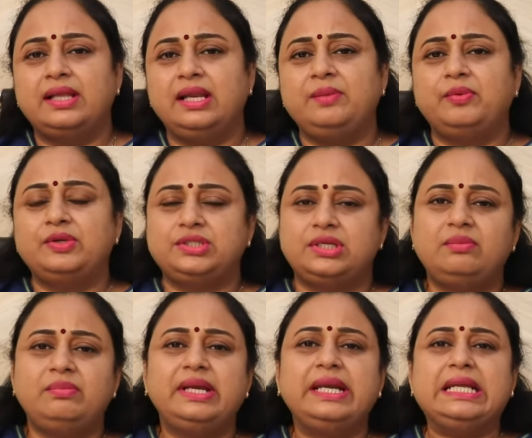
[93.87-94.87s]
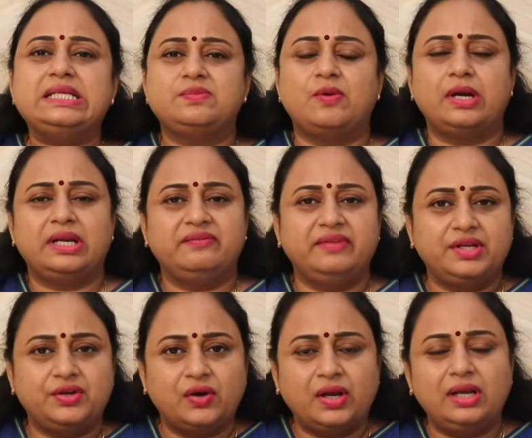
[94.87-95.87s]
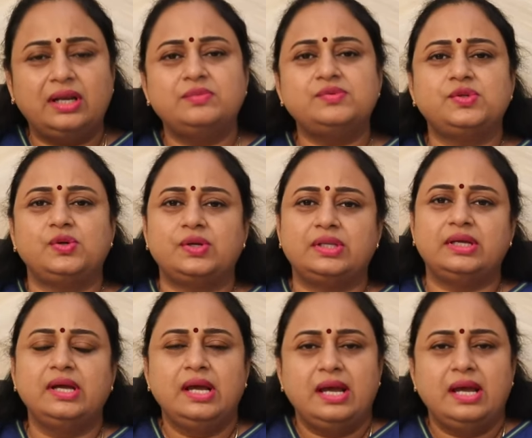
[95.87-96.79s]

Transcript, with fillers: தள்ளி போச்சுன்னா ப்ளீடிங் ஸ்பாட்டிங் விட்ராயல்னு சொல்கிறது